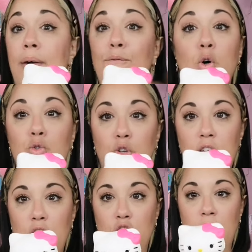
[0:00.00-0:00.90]
voto
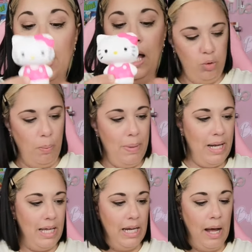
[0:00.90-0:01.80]
10 molto
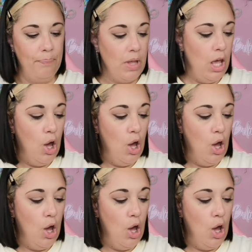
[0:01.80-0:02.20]
bellina